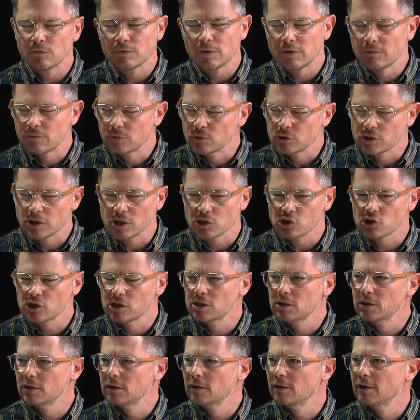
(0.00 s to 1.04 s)
Là, faut
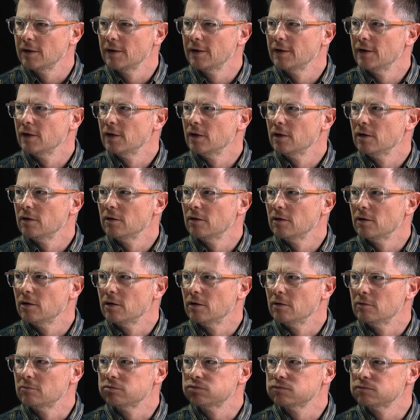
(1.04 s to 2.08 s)
chercher. Mm. Euh,
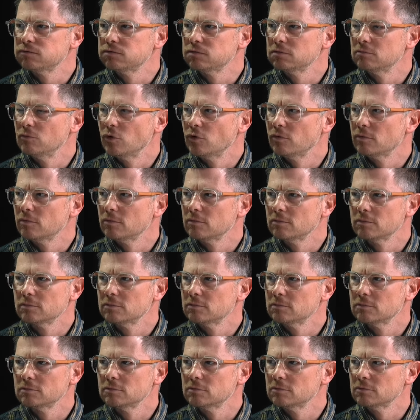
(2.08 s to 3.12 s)
c'est pas tout à fait
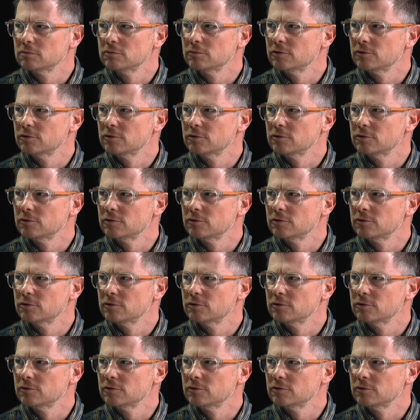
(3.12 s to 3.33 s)
intuitif.